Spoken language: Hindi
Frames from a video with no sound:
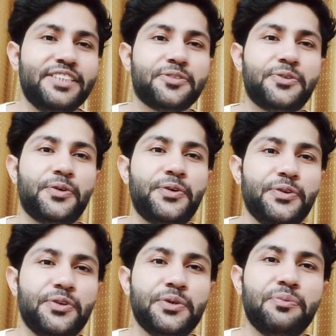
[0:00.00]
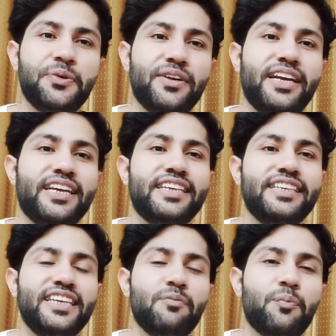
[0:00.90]
इसको यूट्यूब बोल रहा है कि
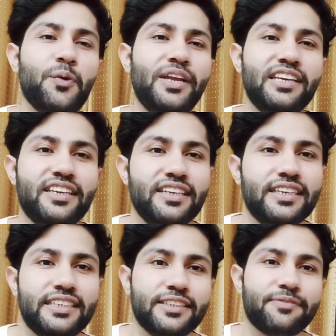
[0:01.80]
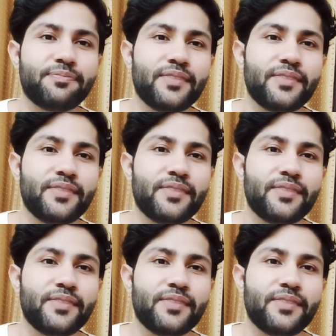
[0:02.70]
ये पुलिंग की गई है